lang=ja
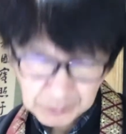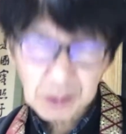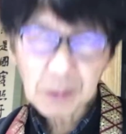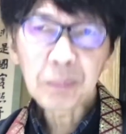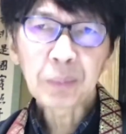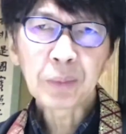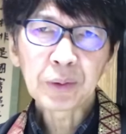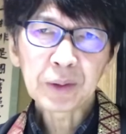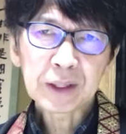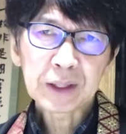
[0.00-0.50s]

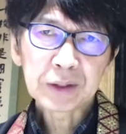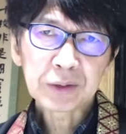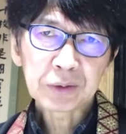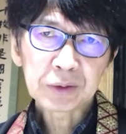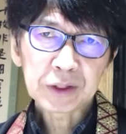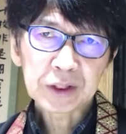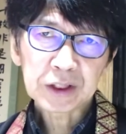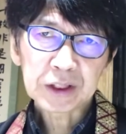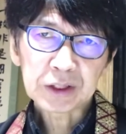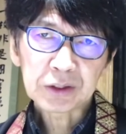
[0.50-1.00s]
ポーランド
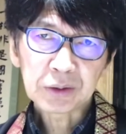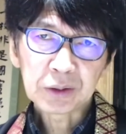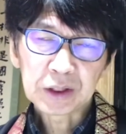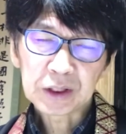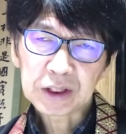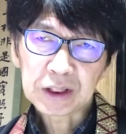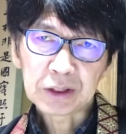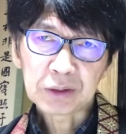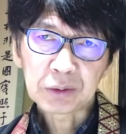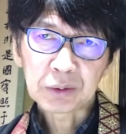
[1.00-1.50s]
に侵
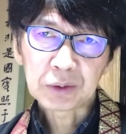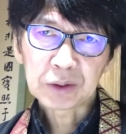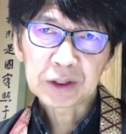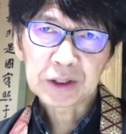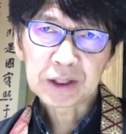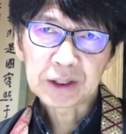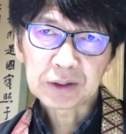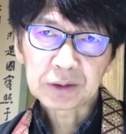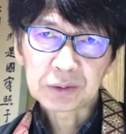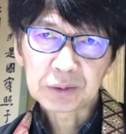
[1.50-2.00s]
攻し
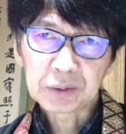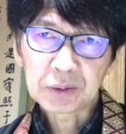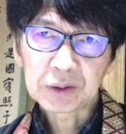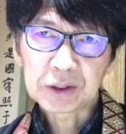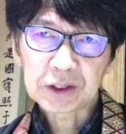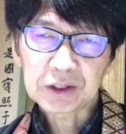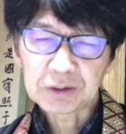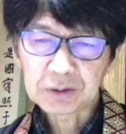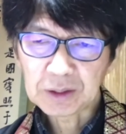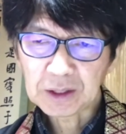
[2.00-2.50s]
ていく
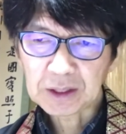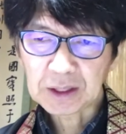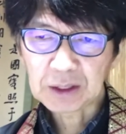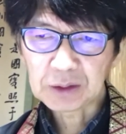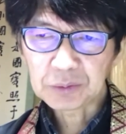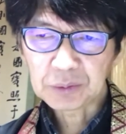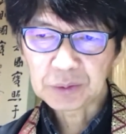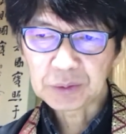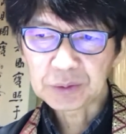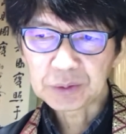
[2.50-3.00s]
ドイツと仲
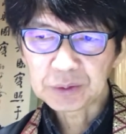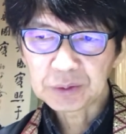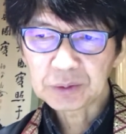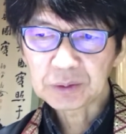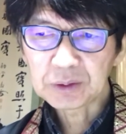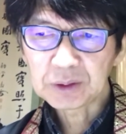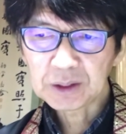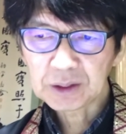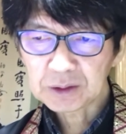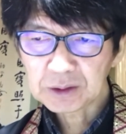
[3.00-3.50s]
どんどん良
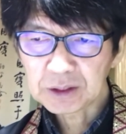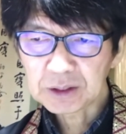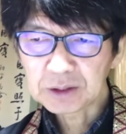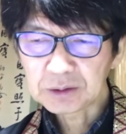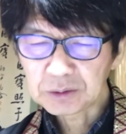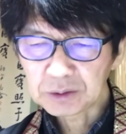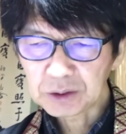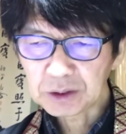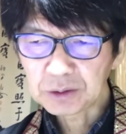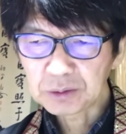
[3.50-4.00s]
くなってい
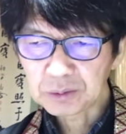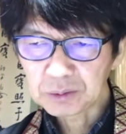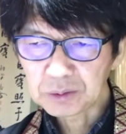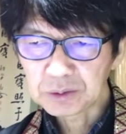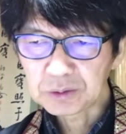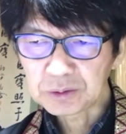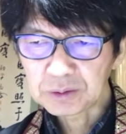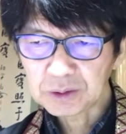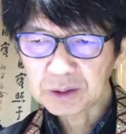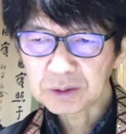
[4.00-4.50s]
く日本
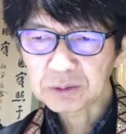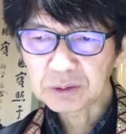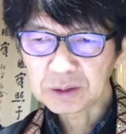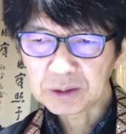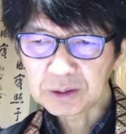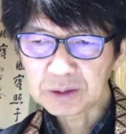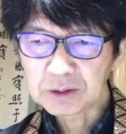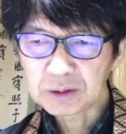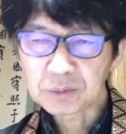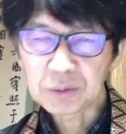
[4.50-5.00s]
というのはこ
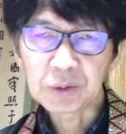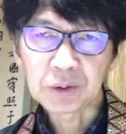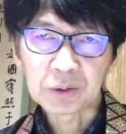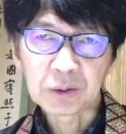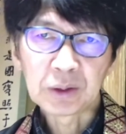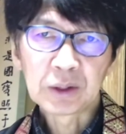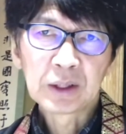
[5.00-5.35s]
れどんどん